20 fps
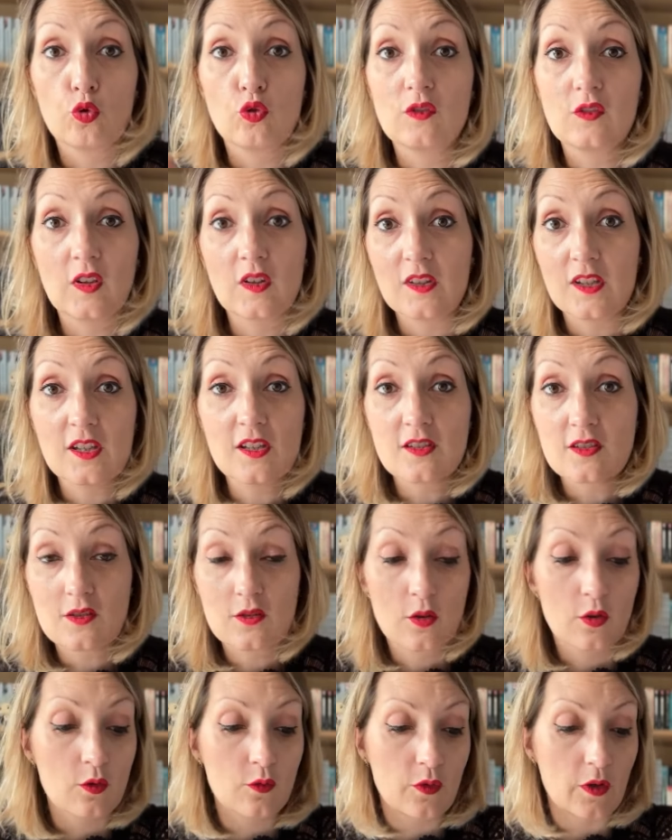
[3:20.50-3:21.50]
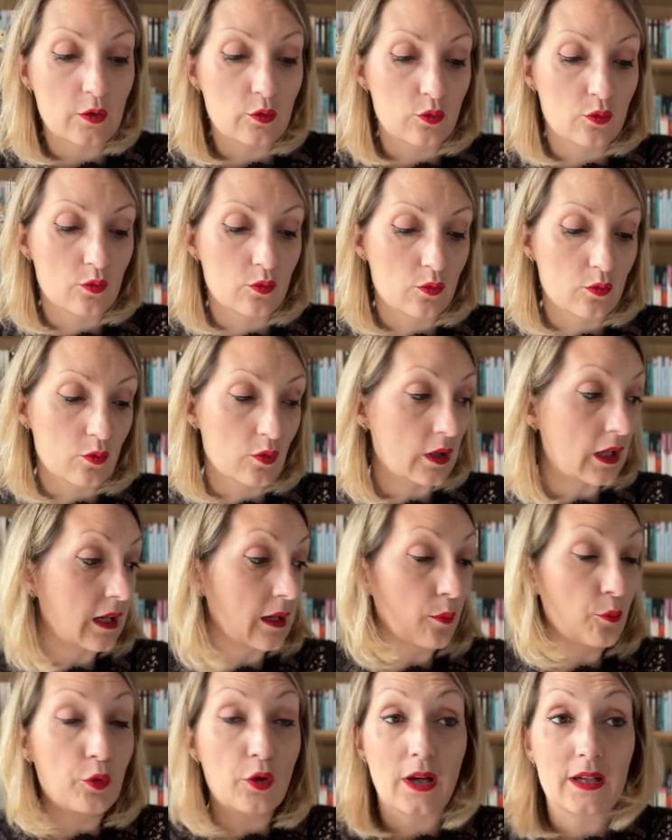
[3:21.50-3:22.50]
tennis, enfin de
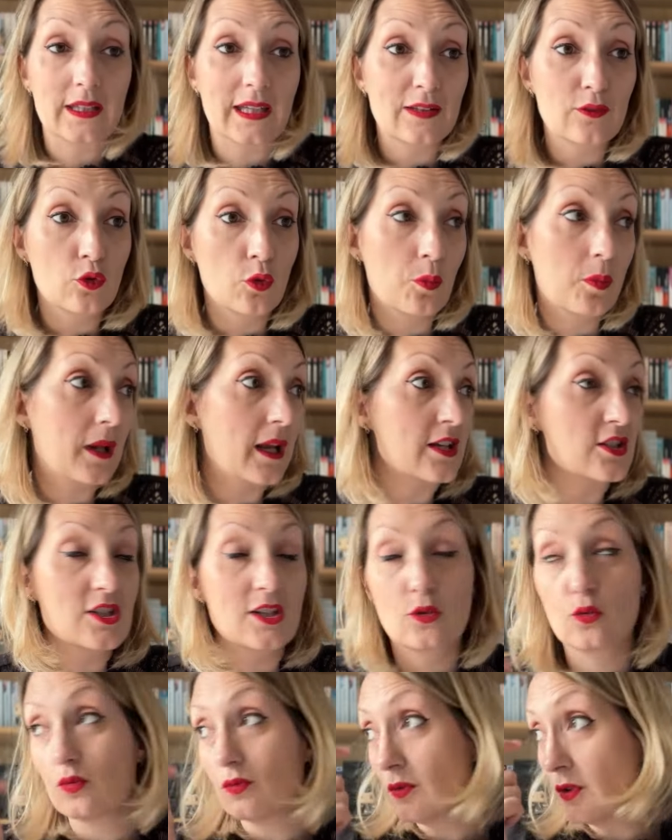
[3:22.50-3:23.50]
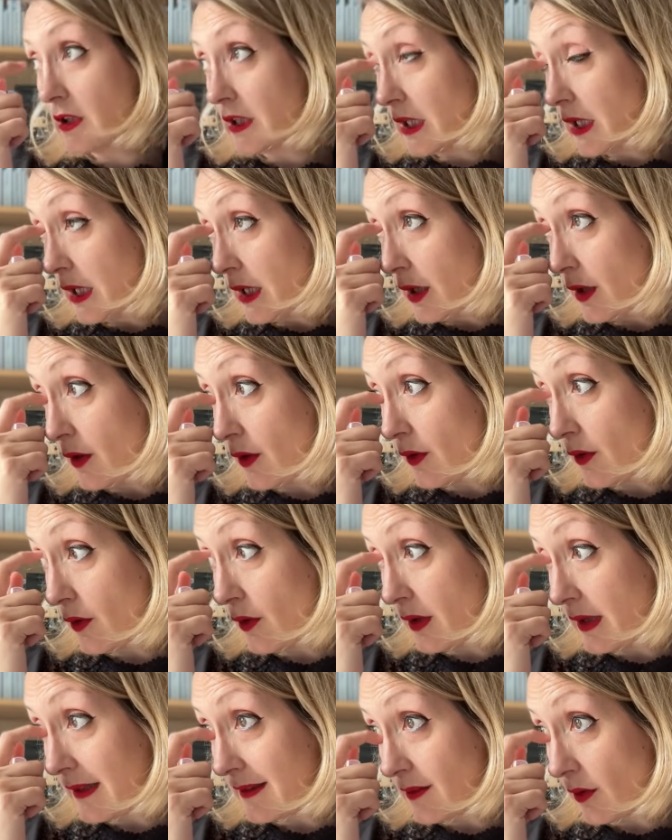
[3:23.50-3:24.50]
un peu raquette de plage et tout.
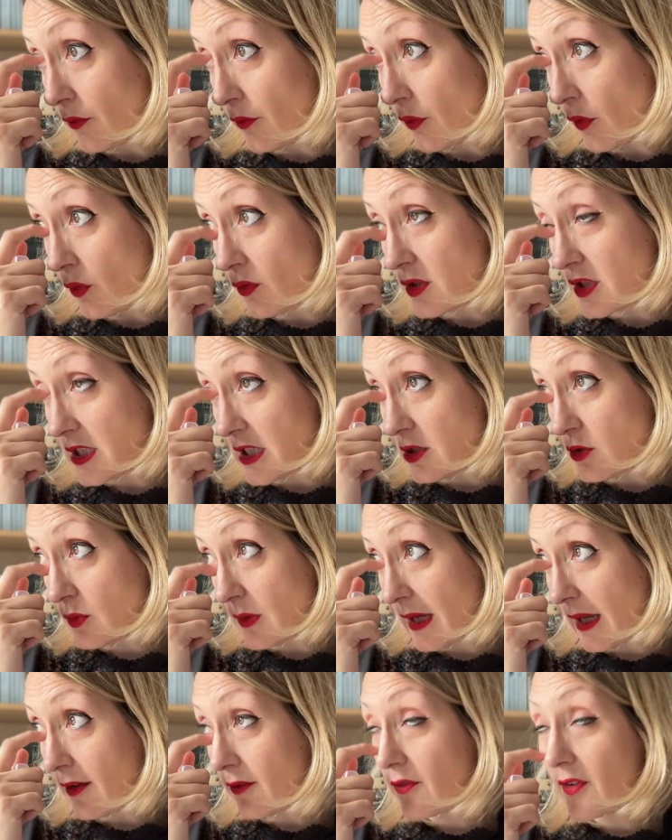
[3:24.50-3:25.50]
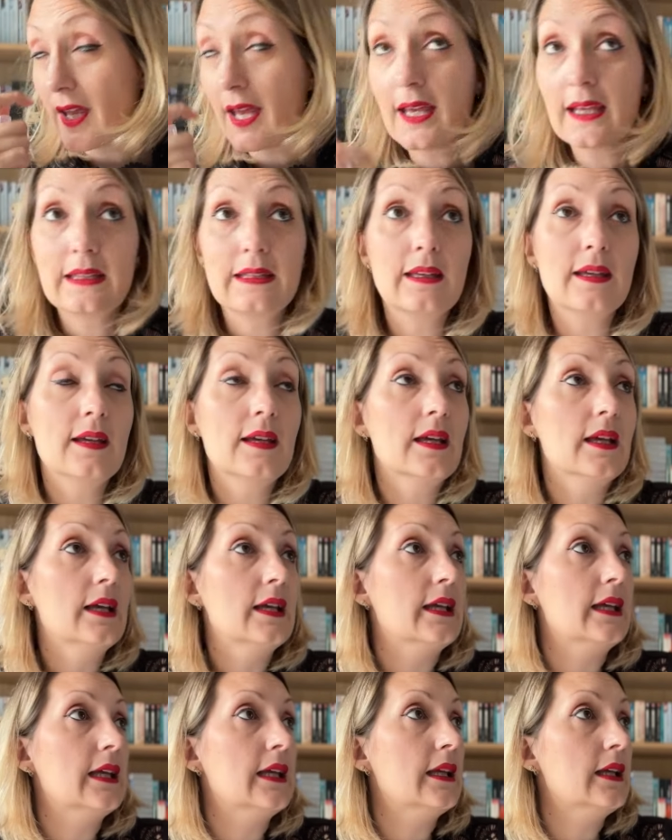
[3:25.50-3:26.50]
les enfants ont déjà joué avec.
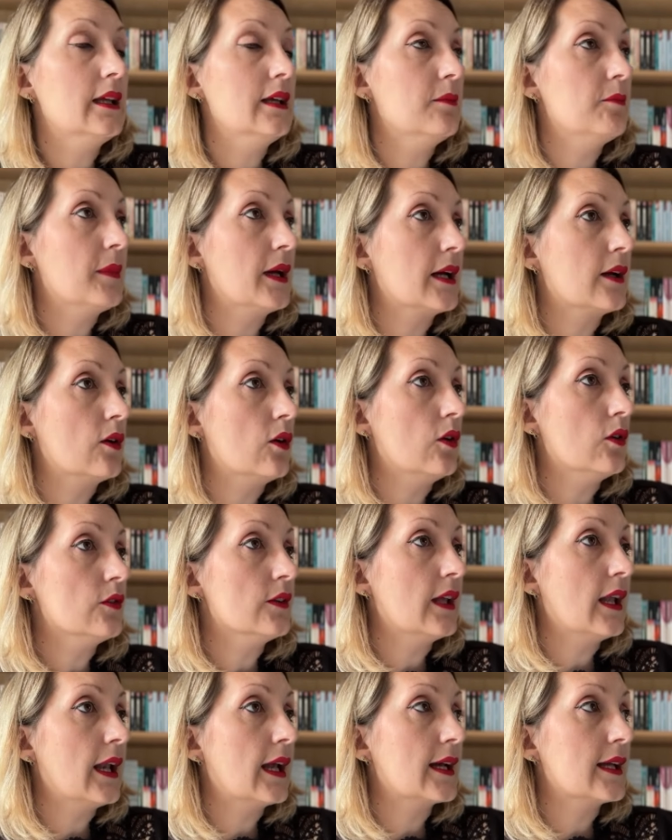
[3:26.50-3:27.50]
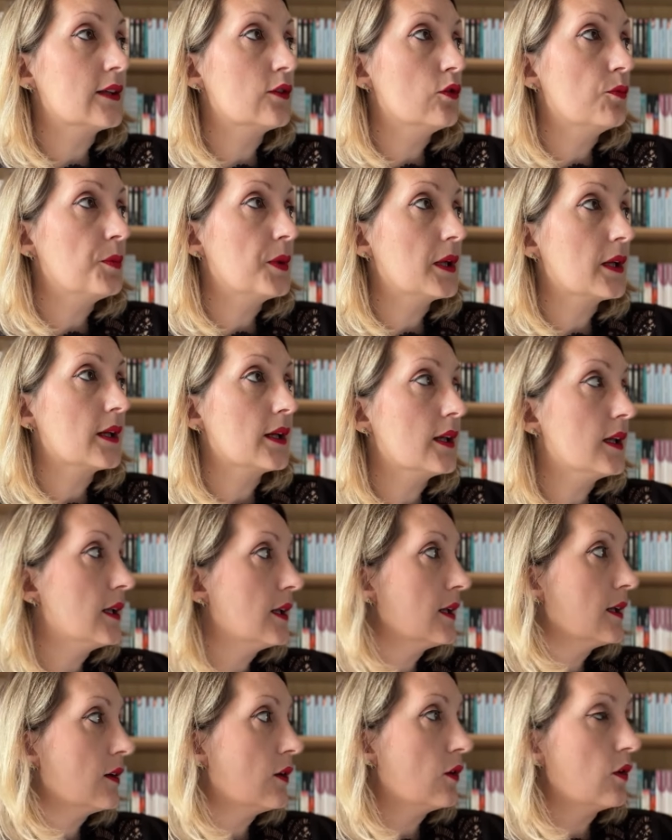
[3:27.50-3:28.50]
Et ma grande, elle a
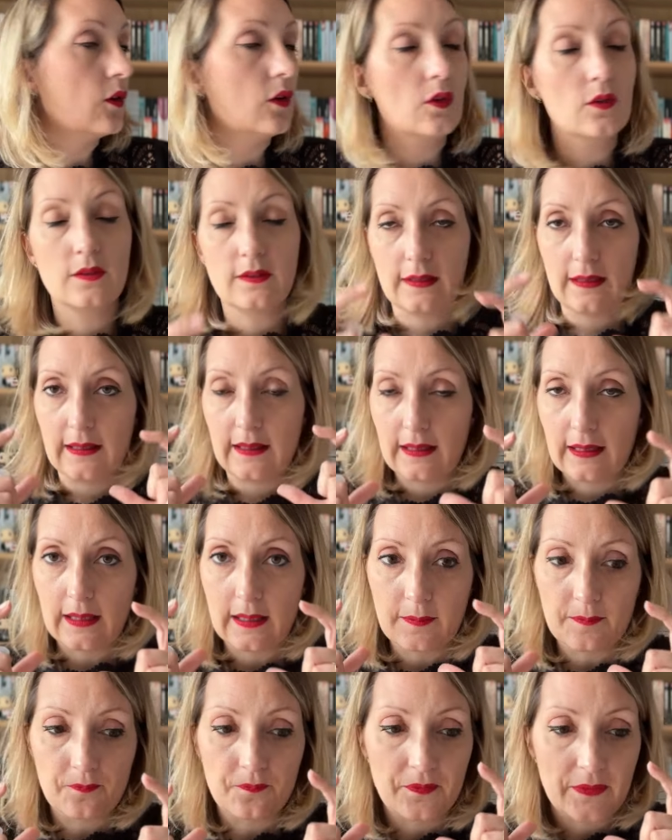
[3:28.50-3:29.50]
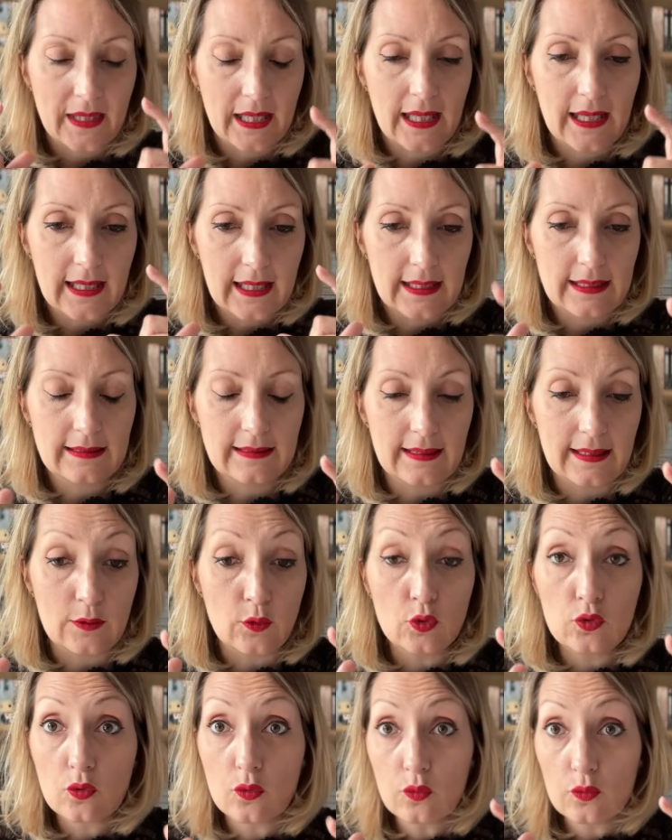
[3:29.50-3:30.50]
récupéré des, des
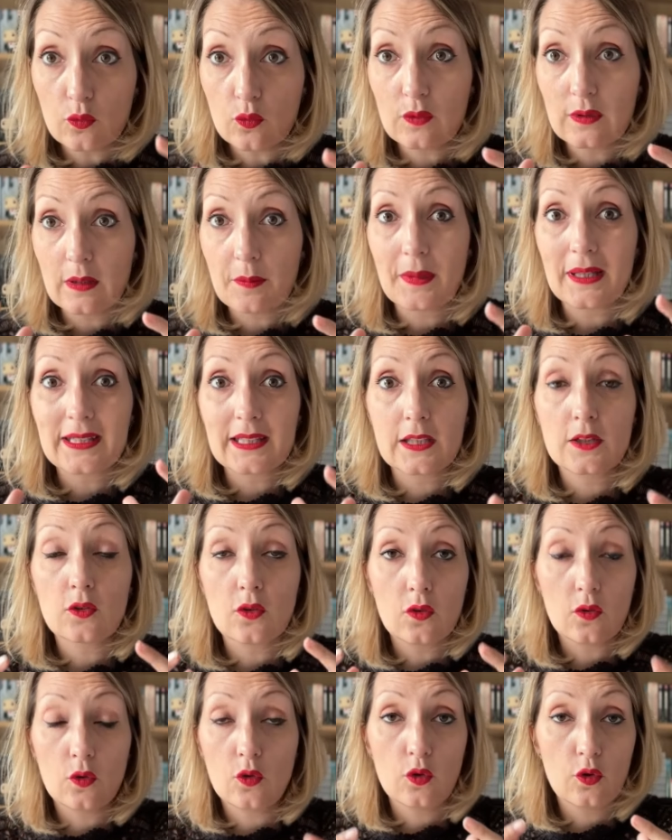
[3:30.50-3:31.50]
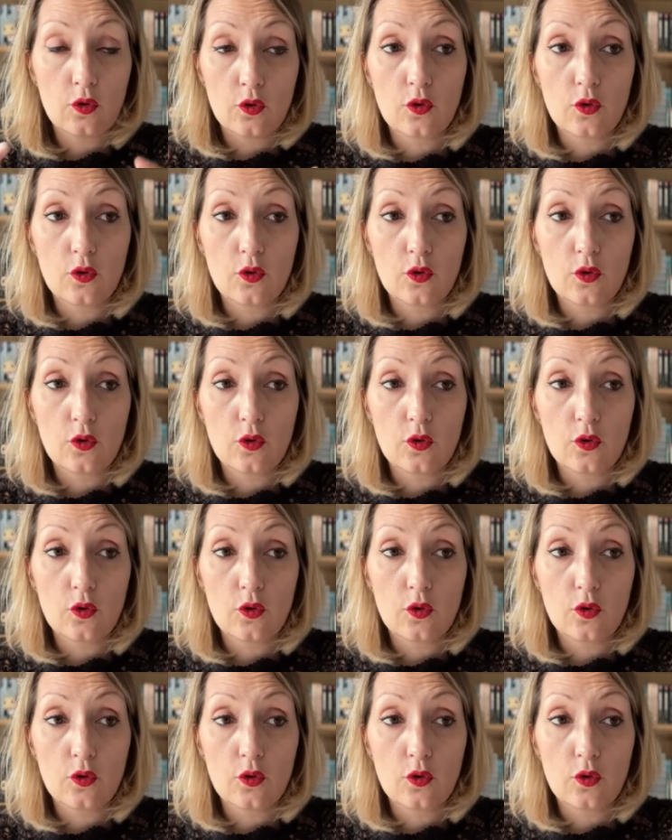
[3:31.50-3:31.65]
cotons démaquillants